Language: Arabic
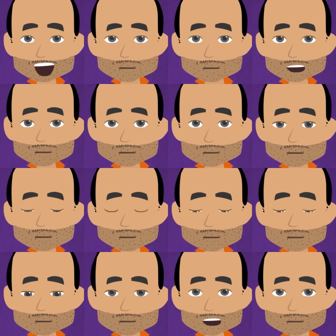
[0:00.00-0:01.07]
ستة
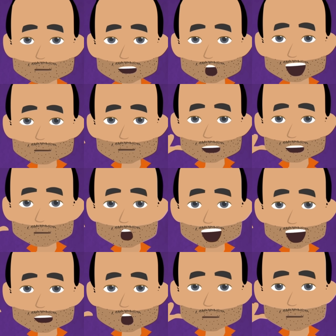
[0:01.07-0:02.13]
أشهر
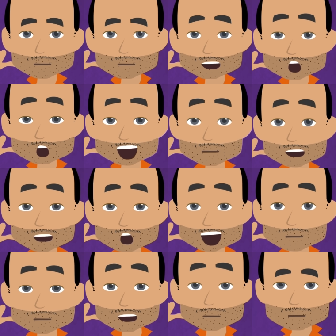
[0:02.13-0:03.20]
فأنا فهيم الفهمان